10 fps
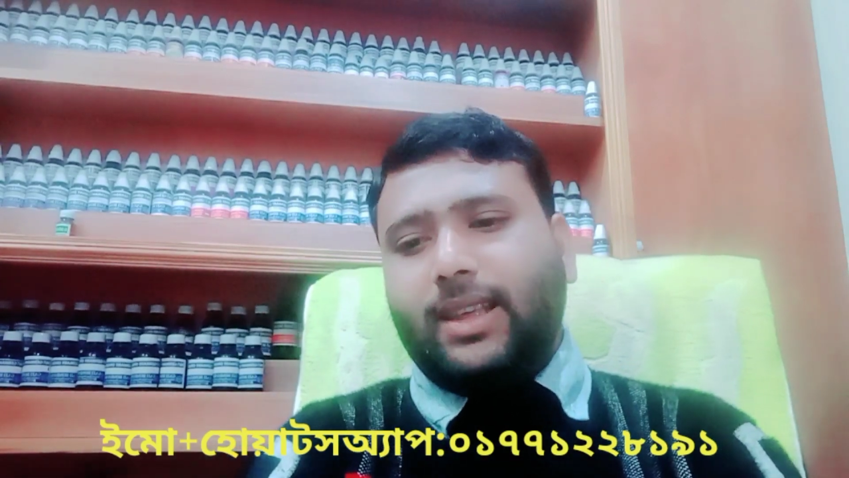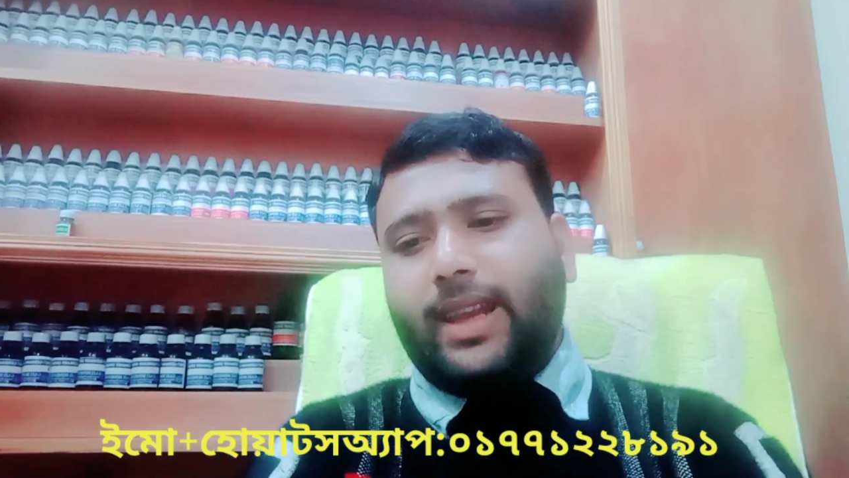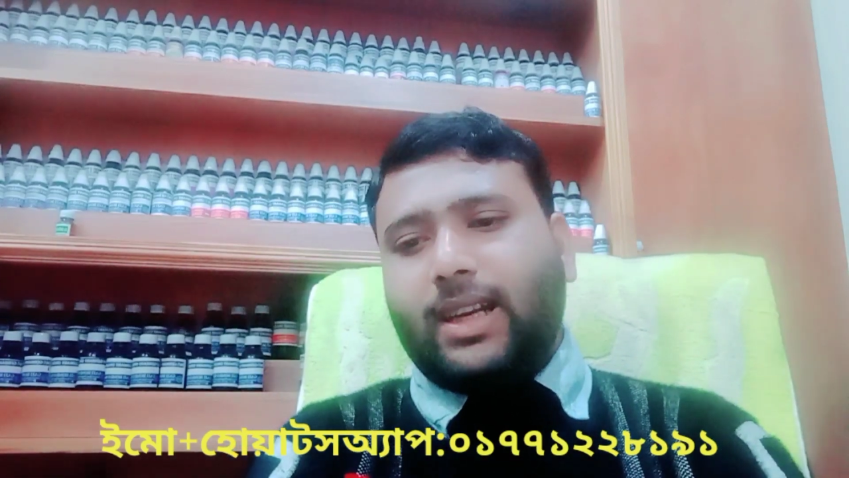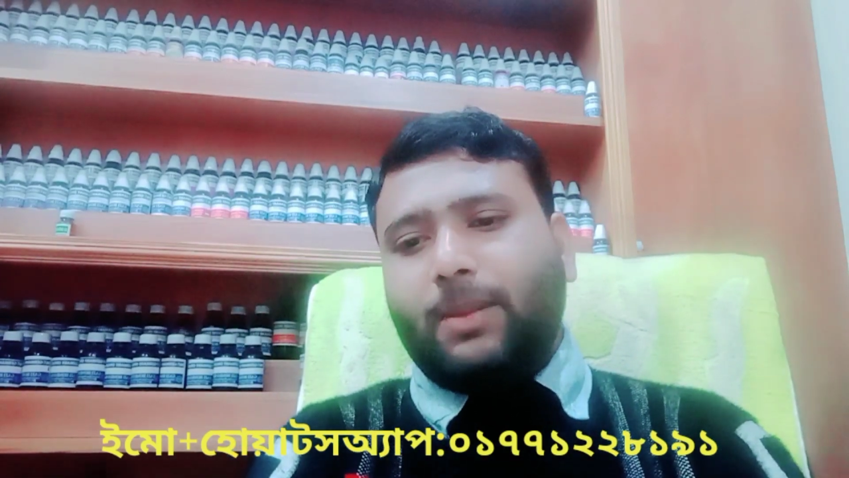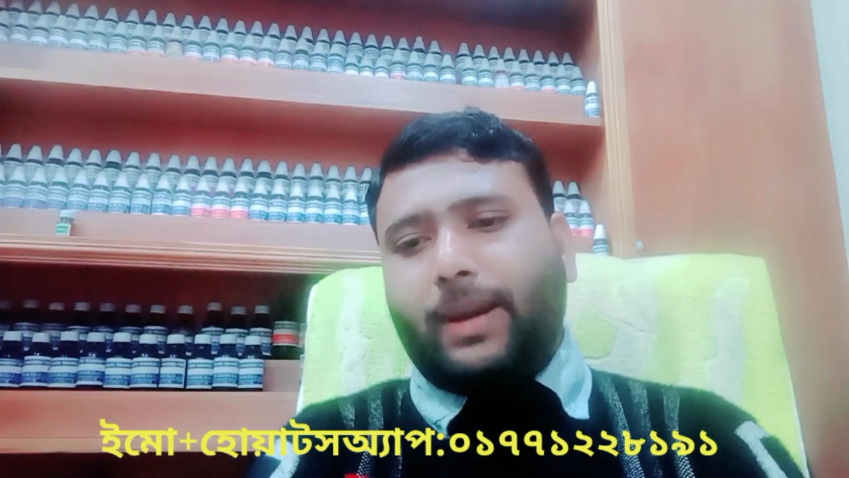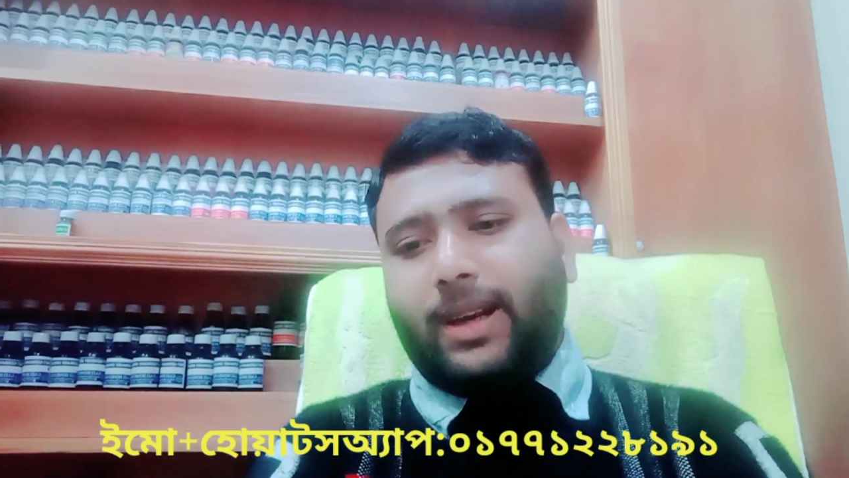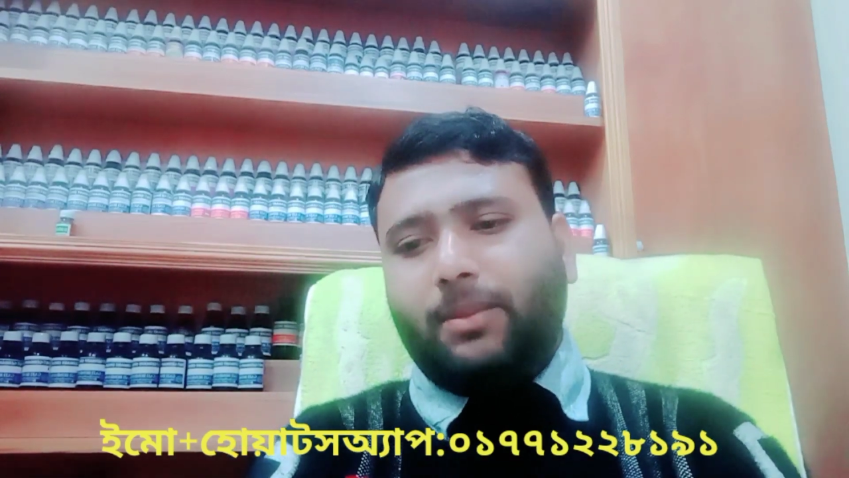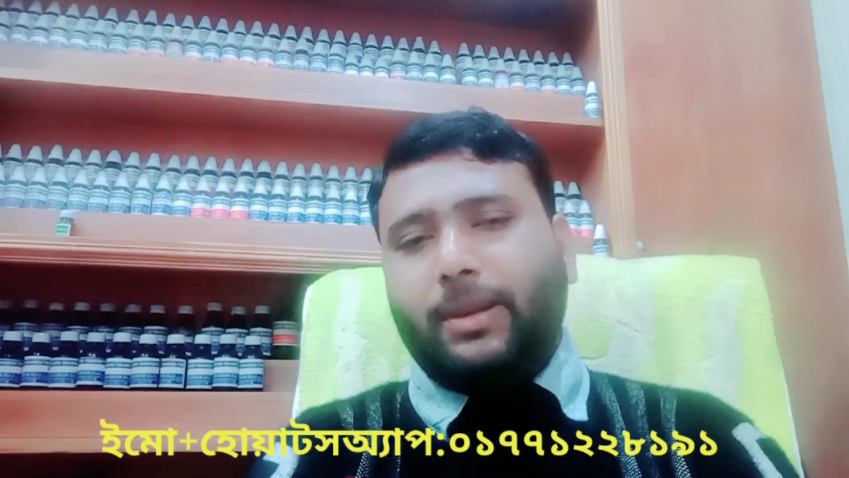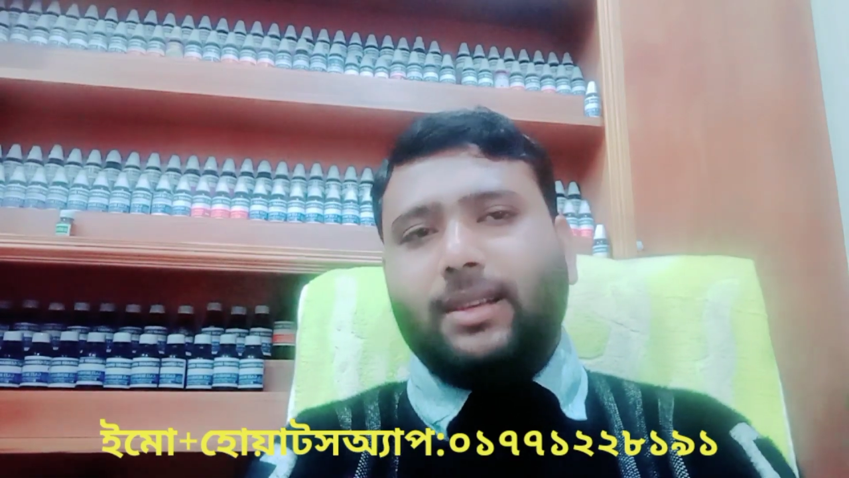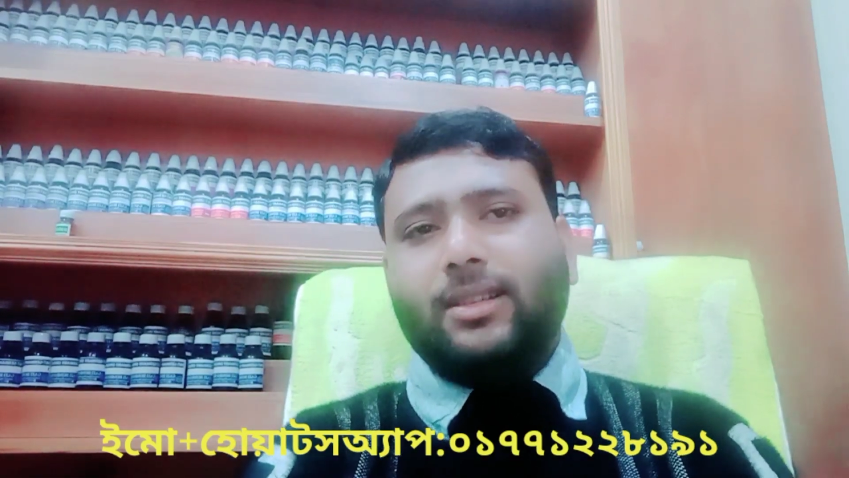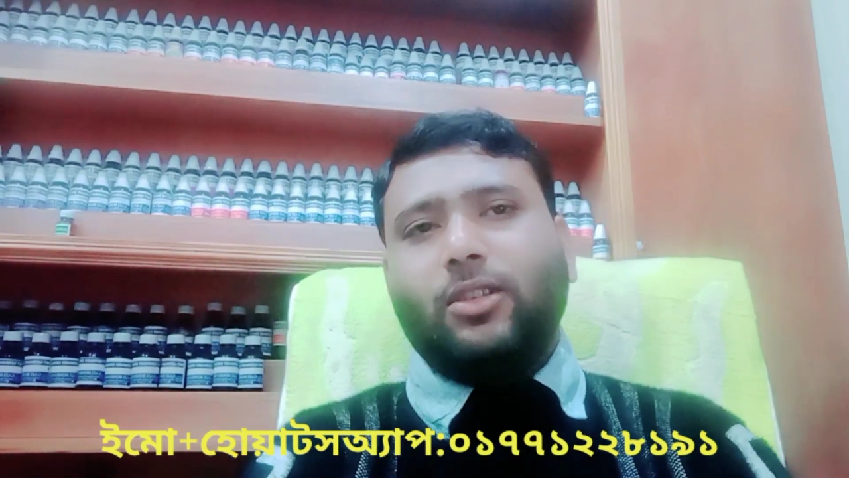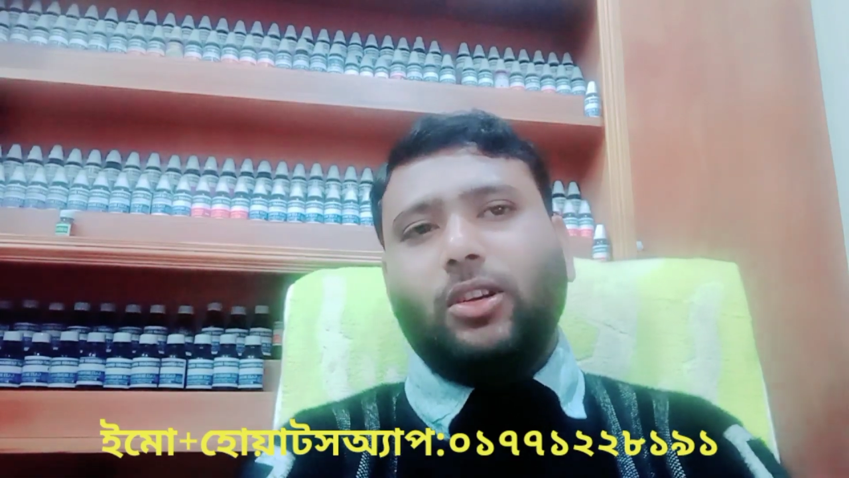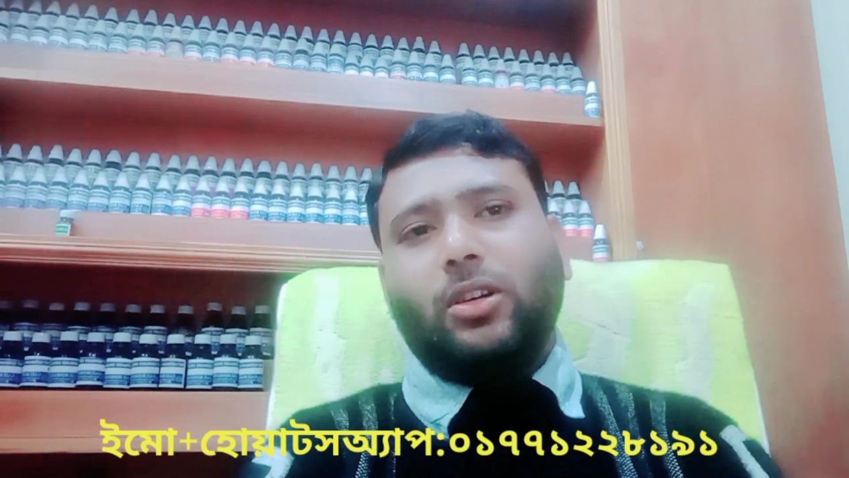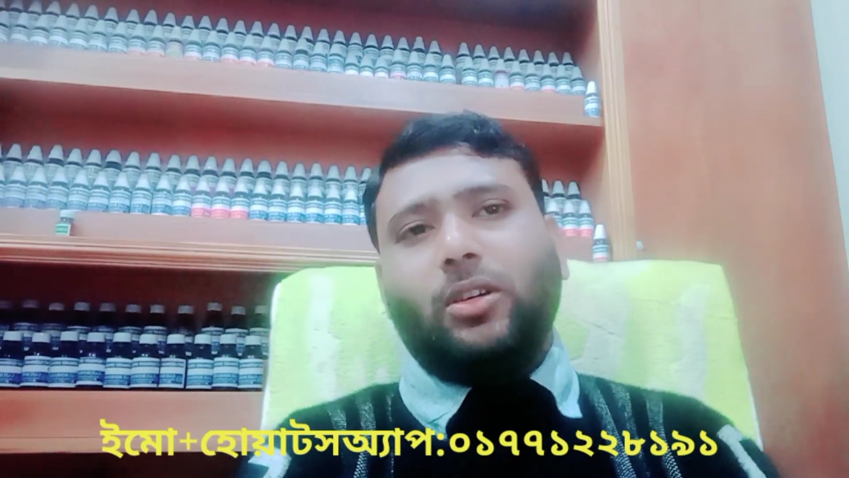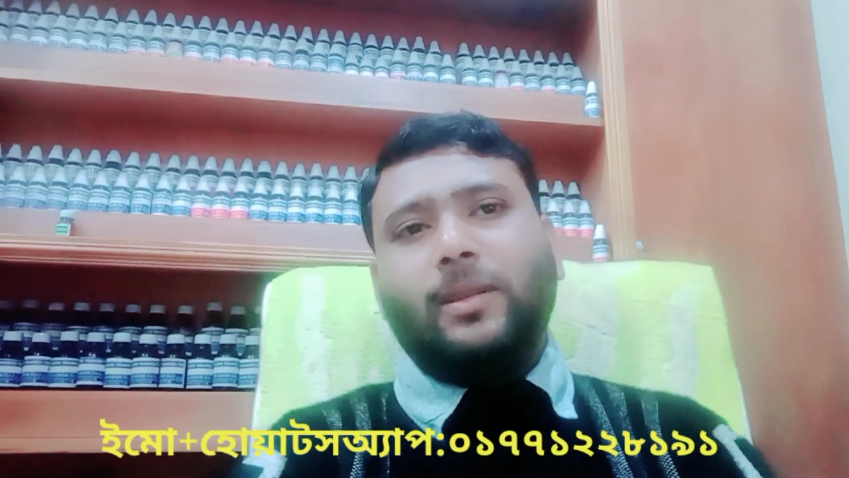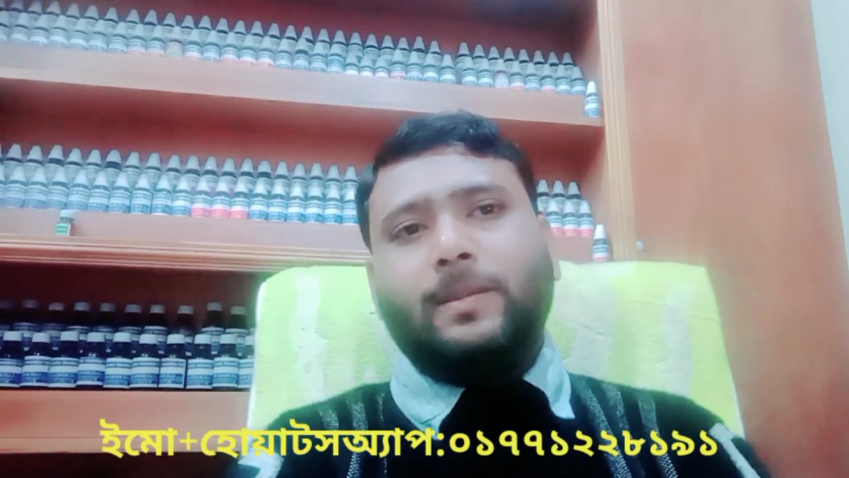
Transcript: একটি প্যাটেন্ট মেডিসিন হলেও